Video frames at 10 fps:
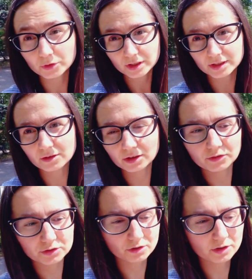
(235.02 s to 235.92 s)
poniedziałek
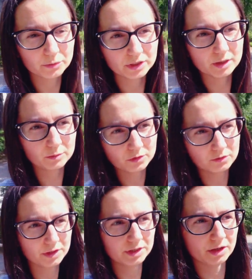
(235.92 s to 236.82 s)
wieczorem jedziemy
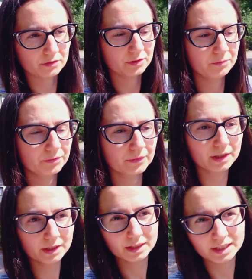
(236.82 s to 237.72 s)
do Warszawy.
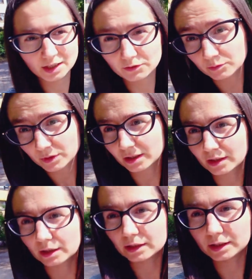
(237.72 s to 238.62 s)
Nie wiem na
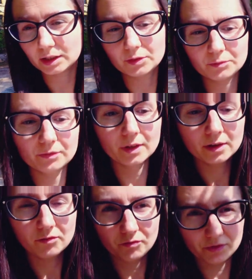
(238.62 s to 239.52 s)
ile dni,
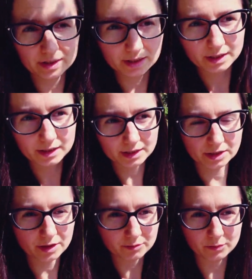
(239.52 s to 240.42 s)
więc chcę
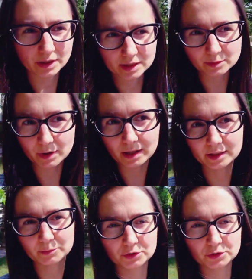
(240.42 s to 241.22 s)
się maksymalnie